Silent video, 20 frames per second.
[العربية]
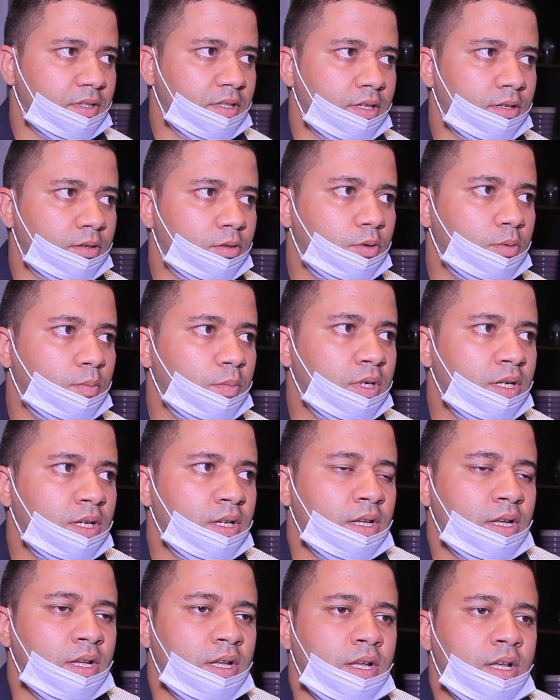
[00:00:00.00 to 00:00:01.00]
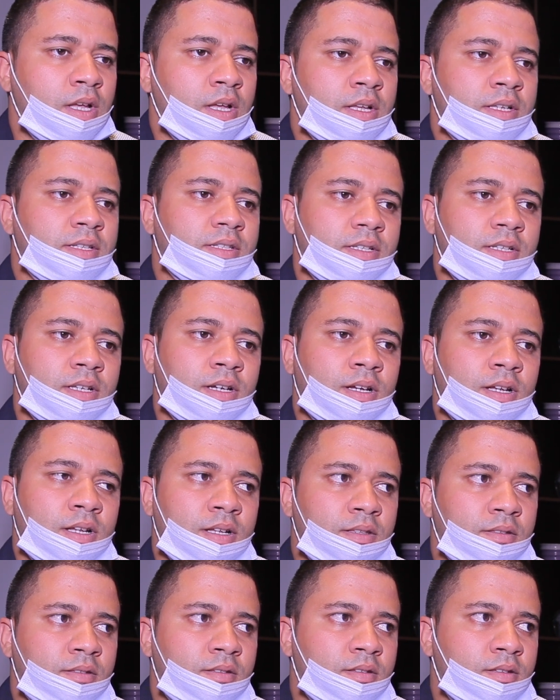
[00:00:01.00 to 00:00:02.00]
ديالكم سياق
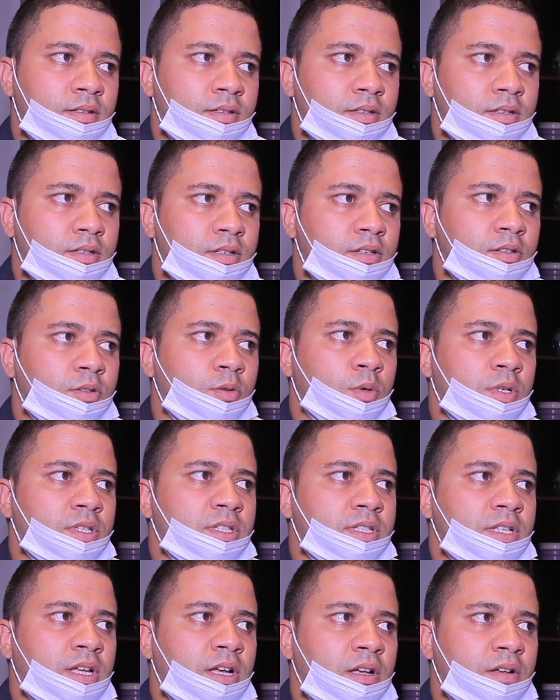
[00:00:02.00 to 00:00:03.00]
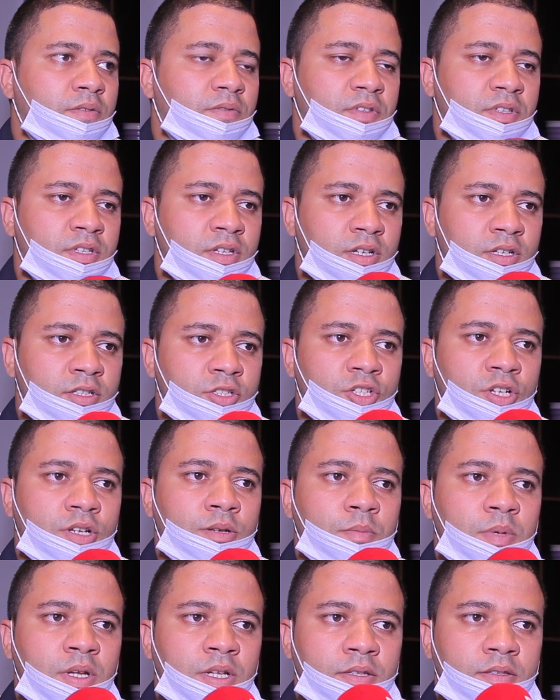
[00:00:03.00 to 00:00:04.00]
هذه الندوه الصحفيه جاء
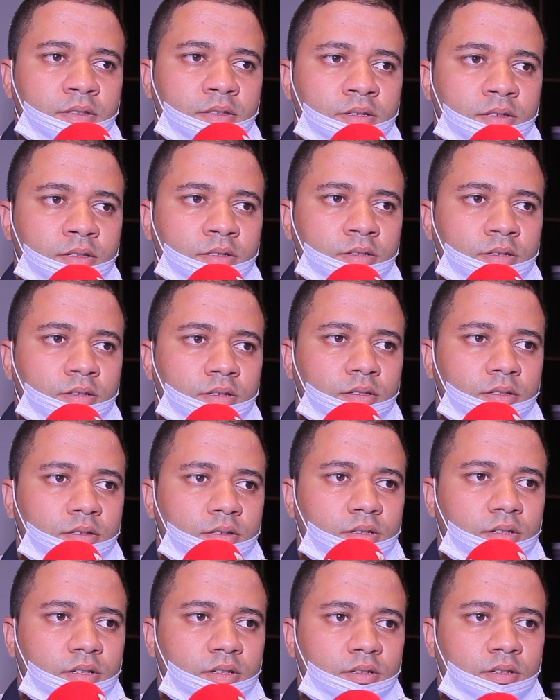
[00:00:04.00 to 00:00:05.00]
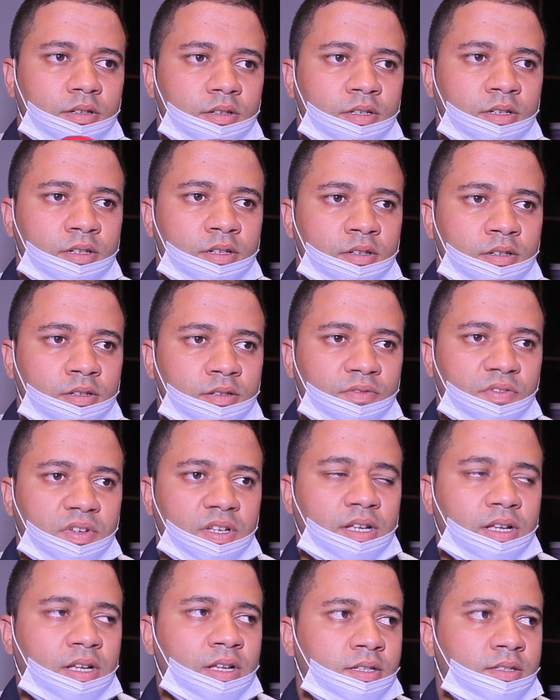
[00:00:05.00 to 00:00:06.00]
بعد ان
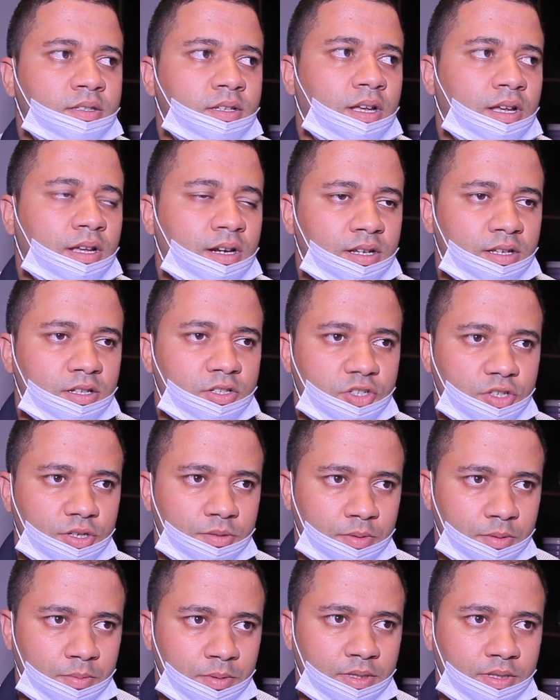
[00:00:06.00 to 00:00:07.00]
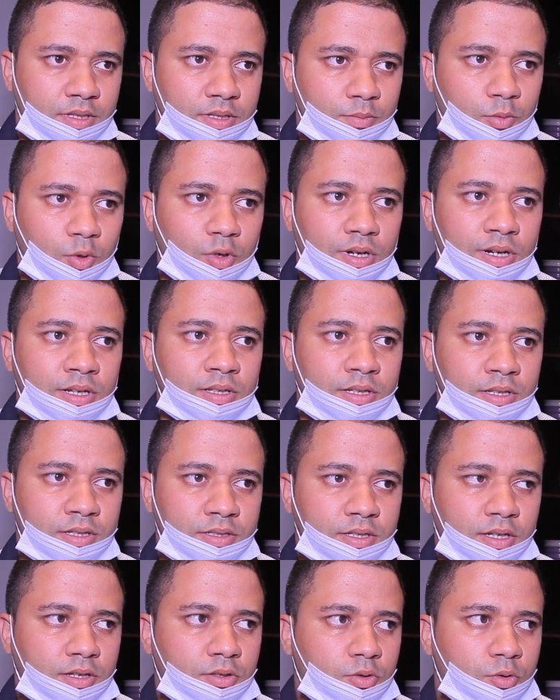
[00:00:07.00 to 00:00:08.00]
فكت حركه الشبيبه الديمقراطيه
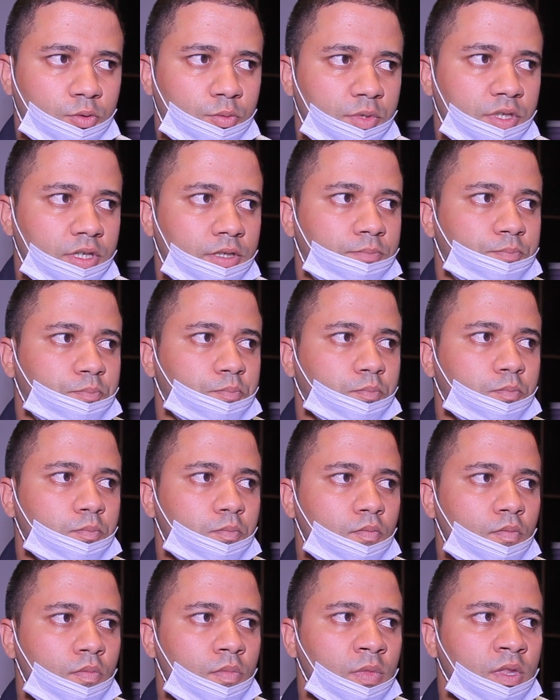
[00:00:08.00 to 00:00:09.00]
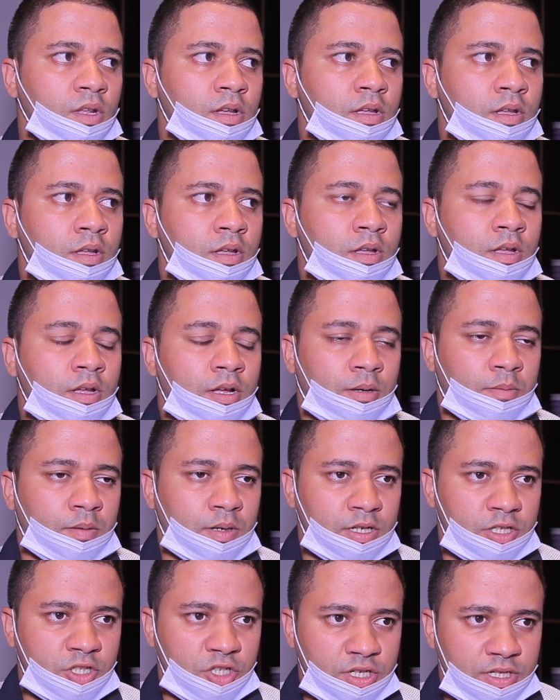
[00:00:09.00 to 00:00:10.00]
التقدميه عبر
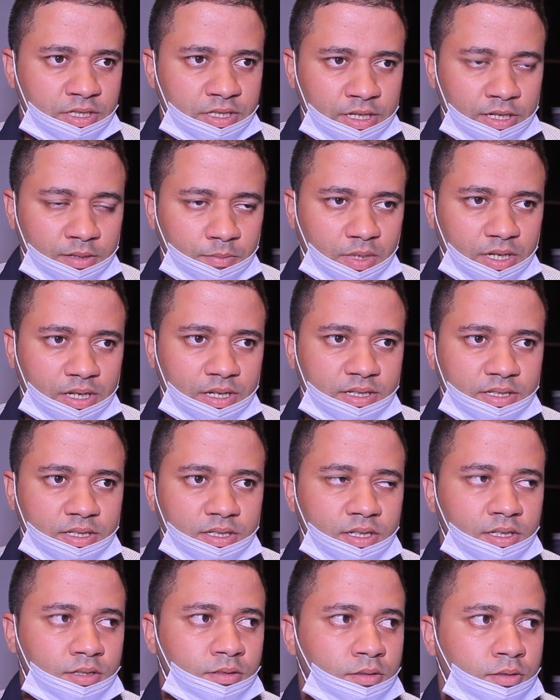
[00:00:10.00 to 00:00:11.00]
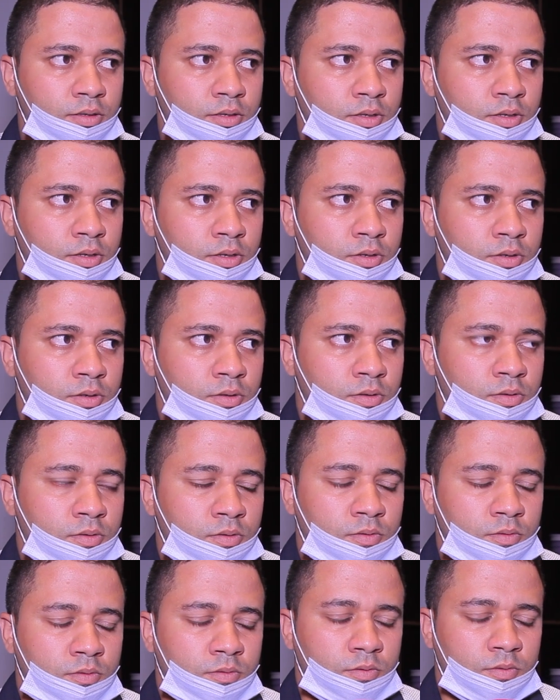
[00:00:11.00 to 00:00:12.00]
لجنتها المركزيه
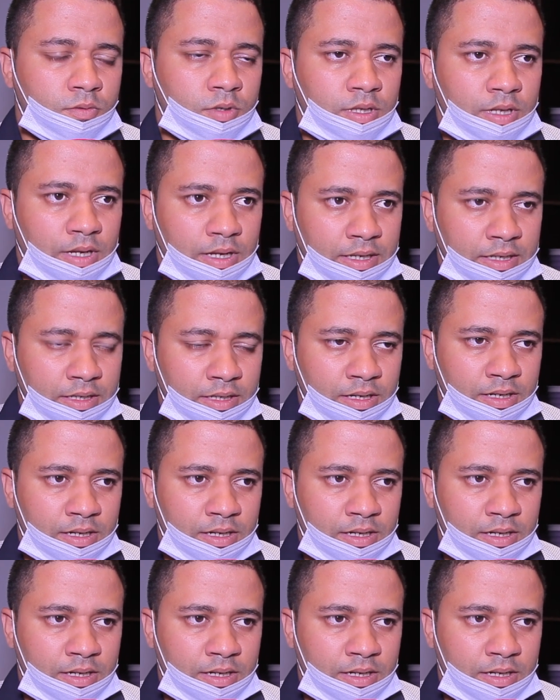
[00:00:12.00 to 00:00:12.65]
وهذه الاخيره